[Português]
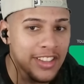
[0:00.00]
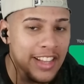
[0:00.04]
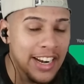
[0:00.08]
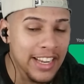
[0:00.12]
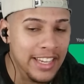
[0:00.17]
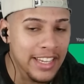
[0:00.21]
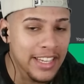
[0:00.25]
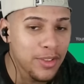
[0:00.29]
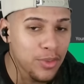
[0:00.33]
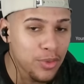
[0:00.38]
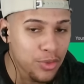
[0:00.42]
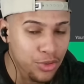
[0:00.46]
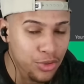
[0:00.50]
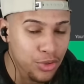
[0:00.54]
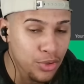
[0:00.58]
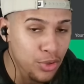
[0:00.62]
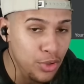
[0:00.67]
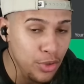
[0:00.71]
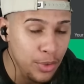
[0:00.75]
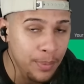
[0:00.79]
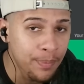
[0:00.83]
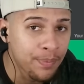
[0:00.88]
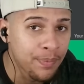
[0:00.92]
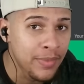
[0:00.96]
aqui no
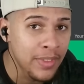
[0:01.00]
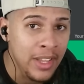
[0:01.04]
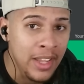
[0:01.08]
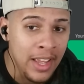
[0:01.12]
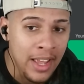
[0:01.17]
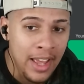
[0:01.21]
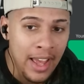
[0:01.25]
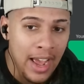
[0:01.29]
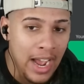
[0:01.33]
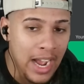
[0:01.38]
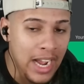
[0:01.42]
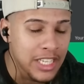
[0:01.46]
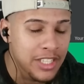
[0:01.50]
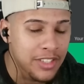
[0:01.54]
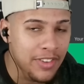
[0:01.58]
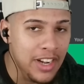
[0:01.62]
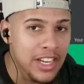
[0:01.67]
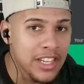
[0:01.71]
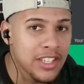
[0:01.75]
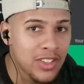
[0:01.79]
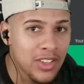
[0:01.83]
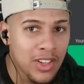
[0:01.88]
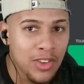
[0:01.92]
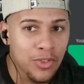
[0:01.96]
jogo. A gente
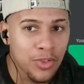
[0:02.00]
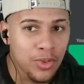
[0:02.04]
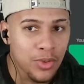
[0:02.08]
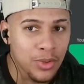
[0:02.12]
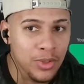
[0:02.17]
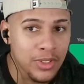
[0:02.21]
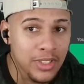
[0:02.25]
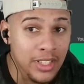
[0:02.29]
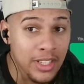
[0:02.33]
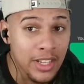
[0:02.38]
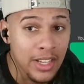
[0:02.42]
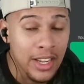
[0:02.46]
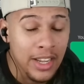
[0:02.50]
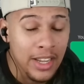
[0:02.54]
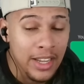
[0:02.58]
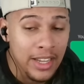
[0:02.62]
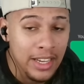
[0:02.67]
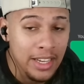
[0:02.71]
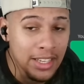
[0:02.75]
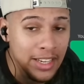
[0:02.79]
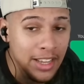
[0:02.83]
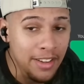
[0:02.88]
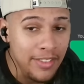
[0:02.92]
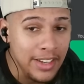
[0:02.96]
vai tirar uma fruta.
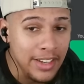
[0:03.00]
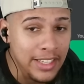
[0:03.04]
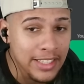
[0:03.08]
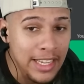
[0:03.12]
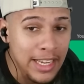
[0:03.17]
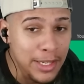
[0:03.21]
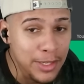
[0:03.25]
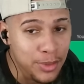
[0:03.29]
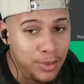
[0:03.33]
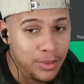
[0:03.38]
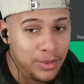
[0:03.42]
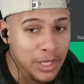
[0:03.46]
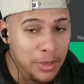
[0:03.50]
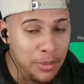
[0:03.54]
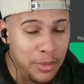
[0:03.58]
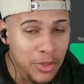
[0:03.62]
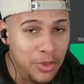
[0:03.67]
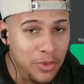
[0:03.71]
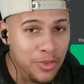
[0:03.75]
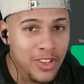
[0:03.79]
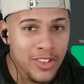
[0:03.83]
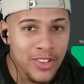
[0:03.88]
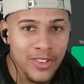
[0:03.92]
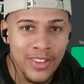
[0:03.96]
E na verdade, o tema
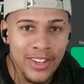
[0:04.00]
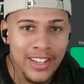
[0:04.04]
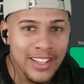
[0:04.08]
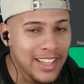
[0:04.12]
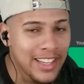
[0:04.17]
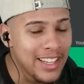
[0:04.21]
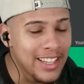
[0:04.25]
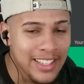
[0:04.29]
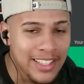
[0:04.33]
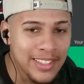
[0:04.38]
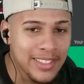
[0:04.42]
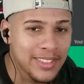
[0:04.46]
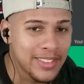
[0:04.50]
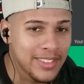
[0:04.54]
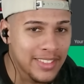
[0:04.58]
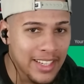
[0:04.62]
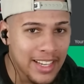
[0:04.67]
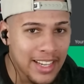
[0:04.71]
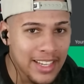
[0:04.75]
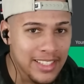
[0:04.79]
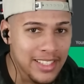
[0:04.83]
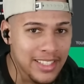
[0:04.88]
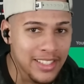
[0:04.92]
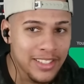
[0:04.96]
do vídeo não é nem isso,
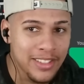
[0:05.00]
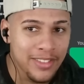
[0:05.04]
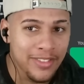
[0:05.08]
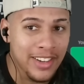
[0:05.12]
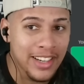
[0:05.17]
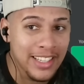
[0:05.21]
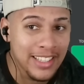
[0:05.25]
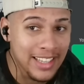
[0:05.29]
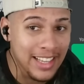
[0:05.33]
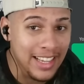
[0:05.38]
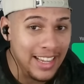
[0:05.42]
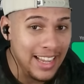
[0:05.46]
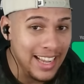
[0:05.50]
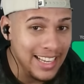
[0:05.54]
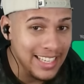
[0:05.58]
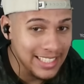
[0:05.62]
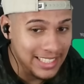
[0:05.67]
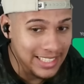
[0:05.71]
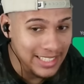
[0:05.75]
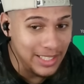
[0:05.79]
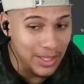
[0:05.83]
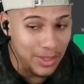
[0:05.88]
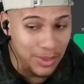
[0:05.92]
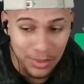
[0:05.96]
né? A gente vai estar tá
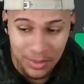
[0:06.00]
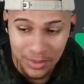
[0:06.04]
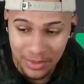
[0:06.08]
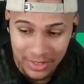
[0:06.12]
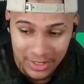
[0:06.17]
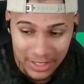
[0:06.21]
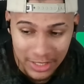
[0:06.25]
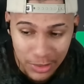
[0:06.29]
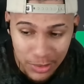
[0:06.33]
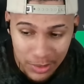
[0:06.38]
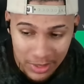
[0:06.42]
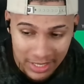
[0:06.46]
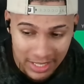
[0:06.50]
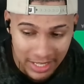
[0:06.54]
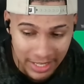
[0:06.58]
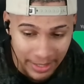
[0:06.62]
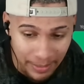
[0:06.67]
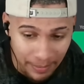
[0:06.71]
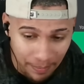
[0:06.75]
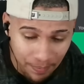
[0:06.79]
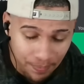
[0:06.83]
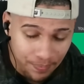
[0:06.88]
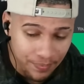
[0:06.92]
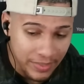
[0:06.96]
reagindo a um vídeo
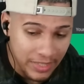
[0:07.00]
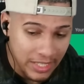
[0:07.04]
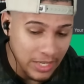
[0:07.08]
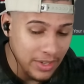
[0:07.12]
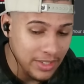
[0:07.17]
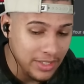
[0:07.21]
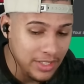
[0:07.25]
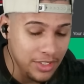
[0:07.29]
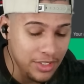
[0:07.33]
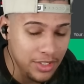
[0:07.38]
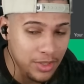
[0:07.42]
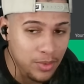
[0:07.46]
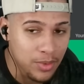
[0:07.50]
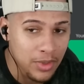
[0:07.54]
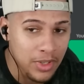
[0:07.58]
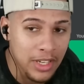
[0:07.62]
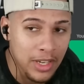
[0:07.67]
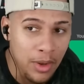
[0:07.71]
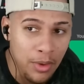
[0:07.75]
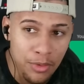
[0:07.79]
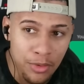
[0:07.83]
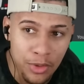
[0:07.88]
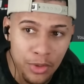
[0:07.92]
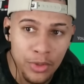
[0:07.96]
aqui que eu assisti num
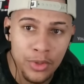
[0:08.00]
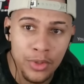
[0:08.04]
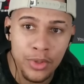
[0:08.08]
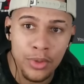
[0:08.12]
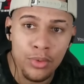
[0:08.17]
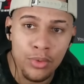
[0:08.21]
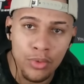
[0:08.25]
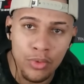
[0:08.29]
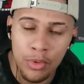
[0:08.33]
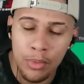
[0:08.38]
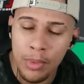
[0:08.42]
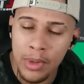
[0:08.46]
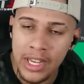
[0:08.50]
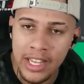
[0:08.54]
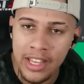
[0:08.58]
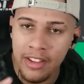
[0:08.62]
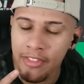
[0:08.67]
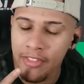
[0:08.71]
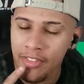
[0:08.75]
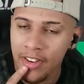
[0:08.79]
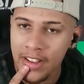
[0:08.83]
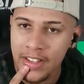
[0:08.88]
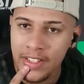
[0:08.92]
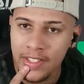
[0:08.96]
canal de outro youtuber que
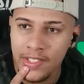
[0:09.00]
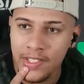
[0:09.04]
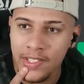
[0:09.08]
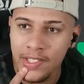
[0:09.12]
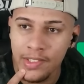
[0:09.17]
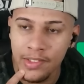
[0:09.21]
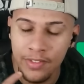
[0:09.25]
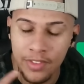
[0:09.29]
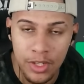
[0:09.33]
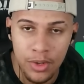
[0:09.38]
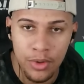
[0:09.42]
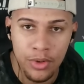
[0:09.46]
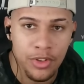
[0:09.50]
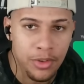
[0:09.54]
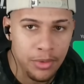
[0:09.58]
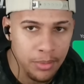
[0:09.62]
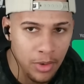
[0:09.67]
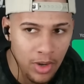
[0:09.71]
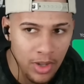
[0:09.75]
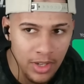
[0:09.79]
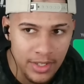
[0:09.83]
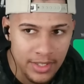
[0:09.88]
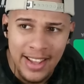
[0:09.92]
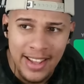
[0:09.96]
faz vídeos de
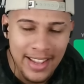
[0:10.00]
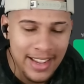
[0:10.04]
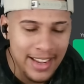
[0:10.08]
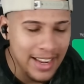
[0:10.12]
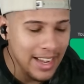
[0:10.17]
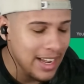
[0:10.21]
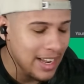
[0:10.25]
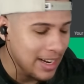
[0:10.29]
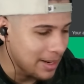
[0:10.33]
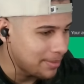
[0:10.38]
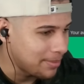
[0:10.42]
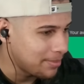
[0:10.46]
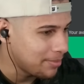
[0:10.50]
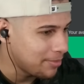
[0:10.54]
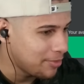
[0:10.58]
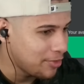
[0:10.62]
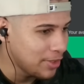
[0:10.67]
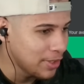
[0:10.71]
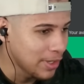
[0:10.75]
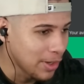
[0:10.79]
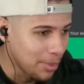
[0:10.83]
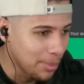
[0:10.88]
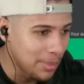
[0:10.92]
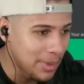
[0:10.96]
blocks. Cara,
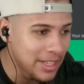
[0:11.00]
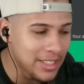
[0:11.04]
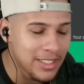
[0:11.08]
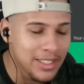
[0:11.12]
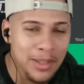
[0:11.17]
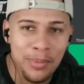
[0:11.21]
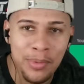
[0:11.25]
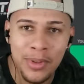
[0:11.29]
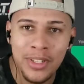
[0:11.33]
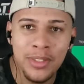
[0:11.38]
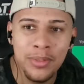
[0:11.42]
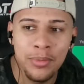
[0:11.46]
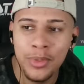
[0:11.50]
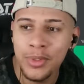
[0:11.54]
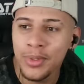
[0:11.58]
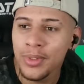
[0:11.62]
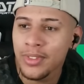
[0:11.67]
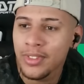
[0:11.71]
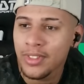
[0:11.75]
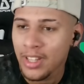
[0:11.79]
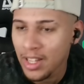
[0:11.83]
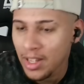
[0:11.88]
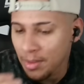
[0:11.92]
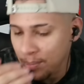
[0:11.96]
finalmente, depois de muito
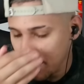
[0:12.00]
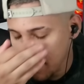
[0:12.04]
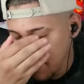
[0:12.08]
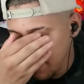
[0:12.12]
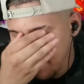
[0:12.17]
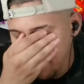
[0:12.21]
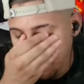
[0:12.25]
tempo,